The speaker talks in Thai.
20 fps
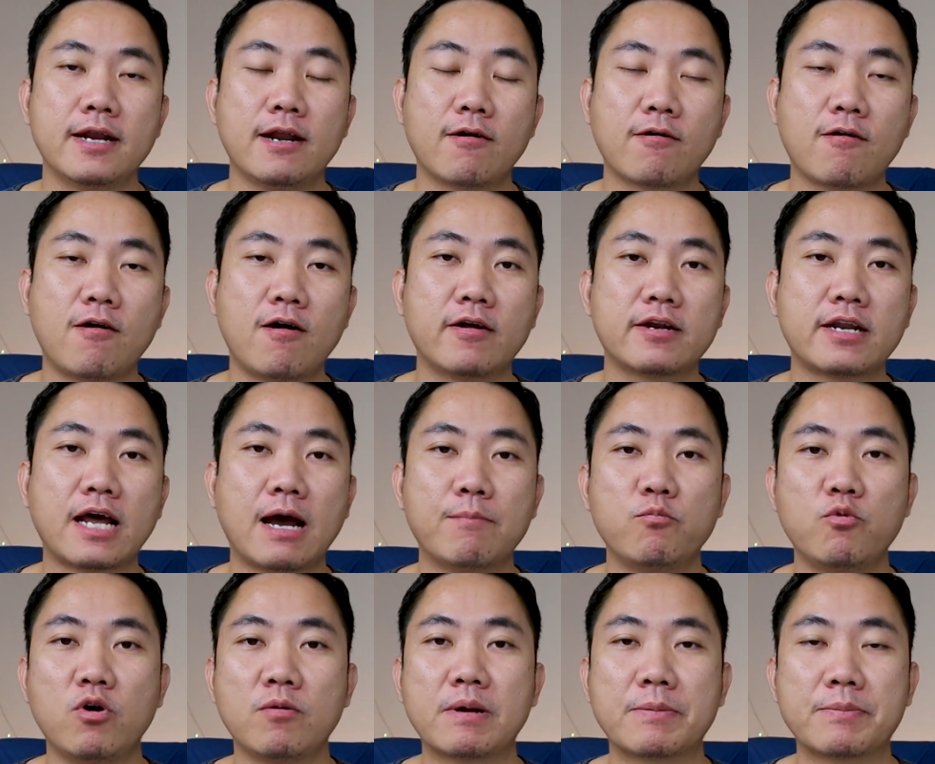แล้วก็
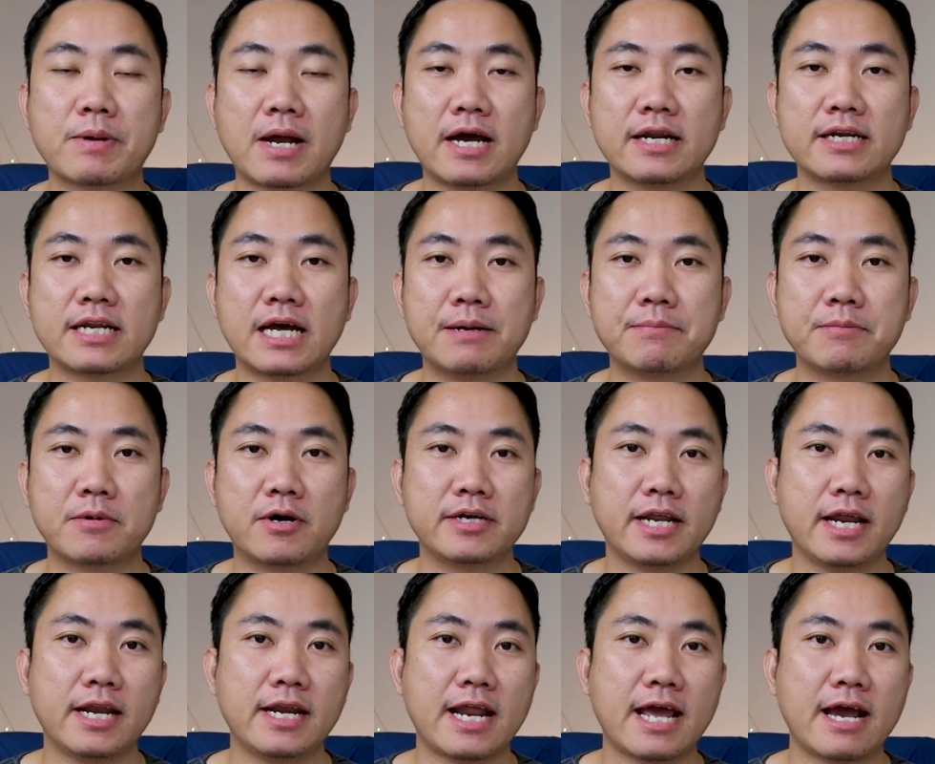ทำร่วมกับการทำคอน
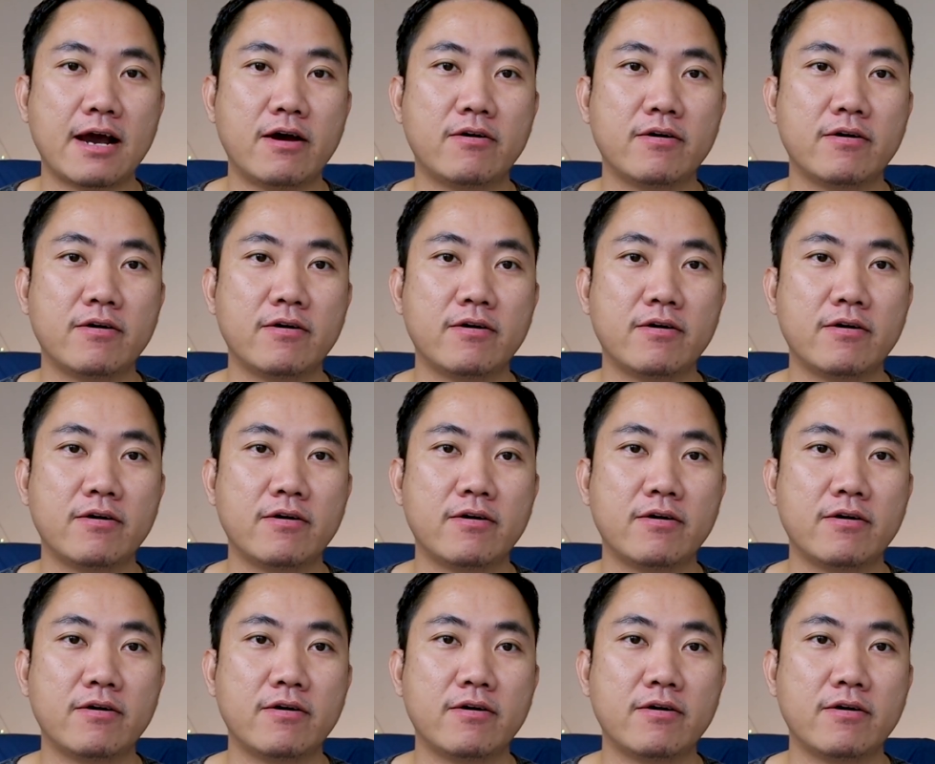เทนต์แน